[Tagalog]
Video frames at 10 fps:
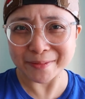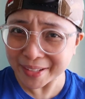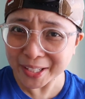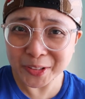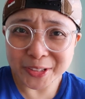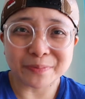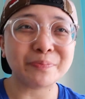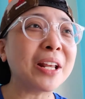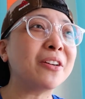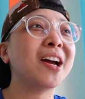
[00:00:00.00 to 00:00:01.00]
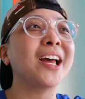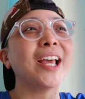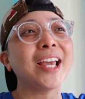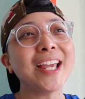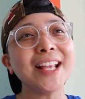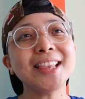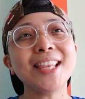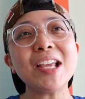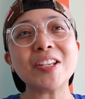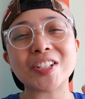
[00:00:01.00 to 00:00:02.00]
Meron. Pero
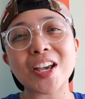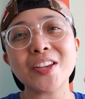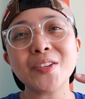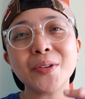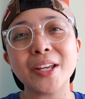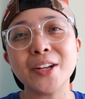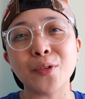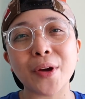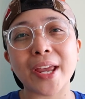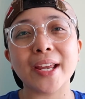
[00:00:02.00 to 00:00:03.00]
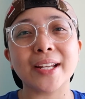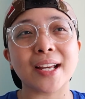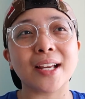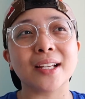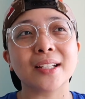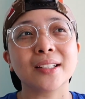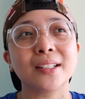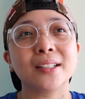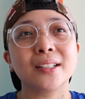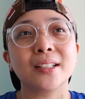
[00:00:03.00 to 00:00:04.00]
hindi siya yung in a way na
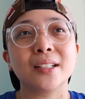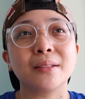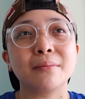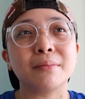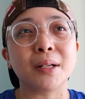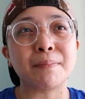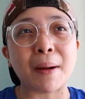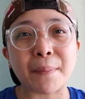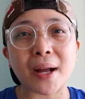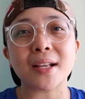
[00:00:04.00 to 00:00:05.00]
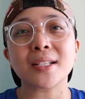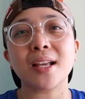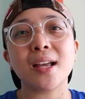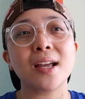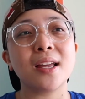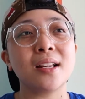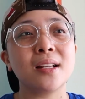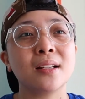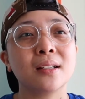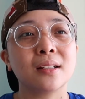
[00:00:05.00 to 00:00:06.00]

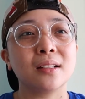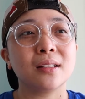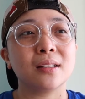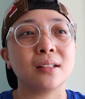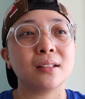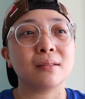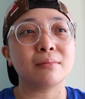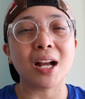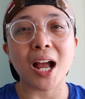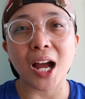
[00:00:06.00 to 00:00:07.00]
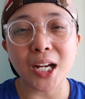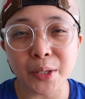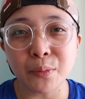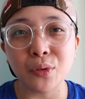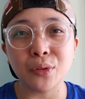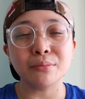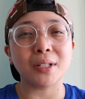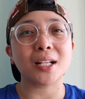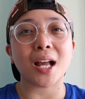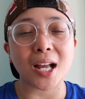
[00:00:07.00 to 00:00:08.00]
magpapakasal, mag-honeymoon,
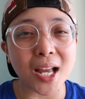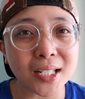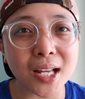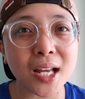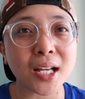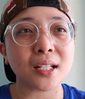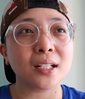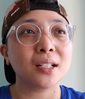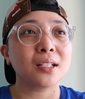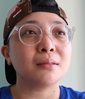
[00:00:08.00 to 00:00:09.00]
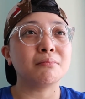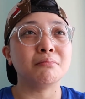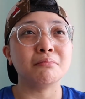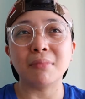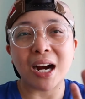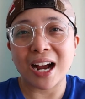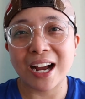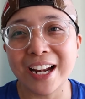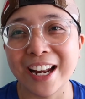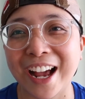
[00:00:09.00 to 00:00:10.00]
magkakaanak,
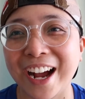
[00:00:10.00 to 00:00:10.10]
manganganak.